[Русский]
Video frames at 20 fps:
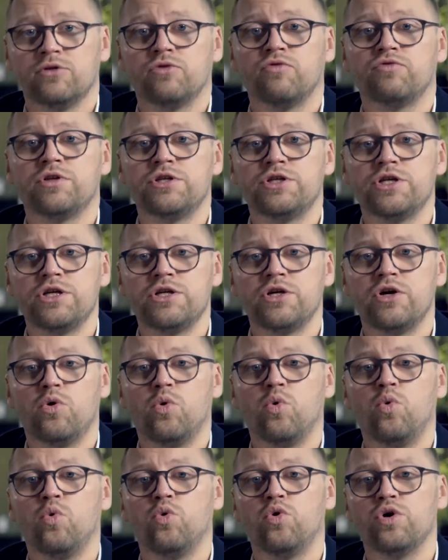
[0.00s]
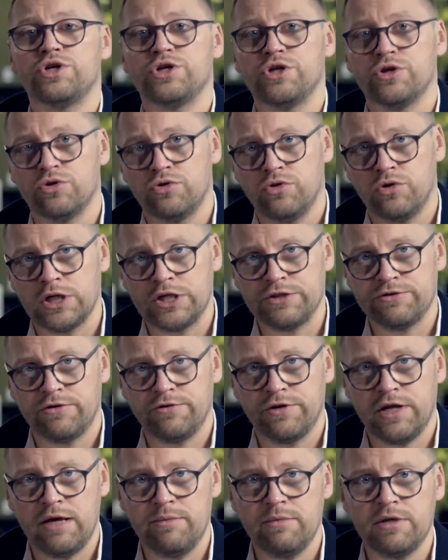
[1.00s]
то в течение очень долгого
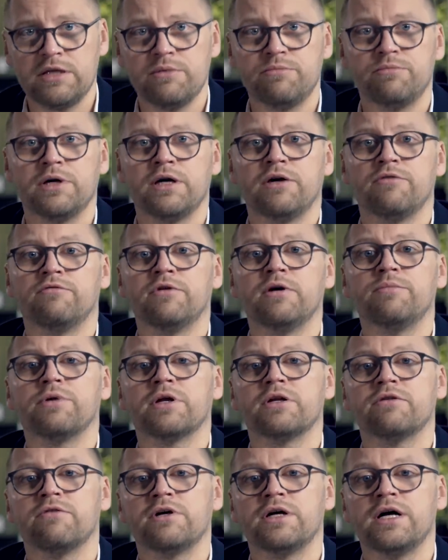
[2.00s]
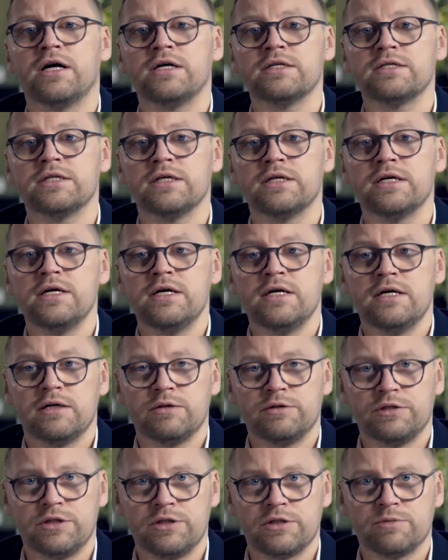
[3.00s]
времени BMW эм продвигался
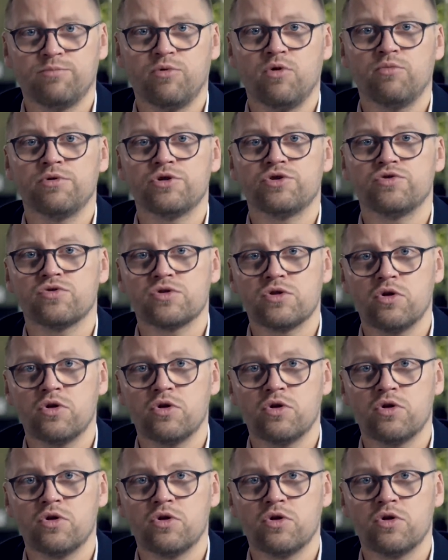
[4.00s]
с помощью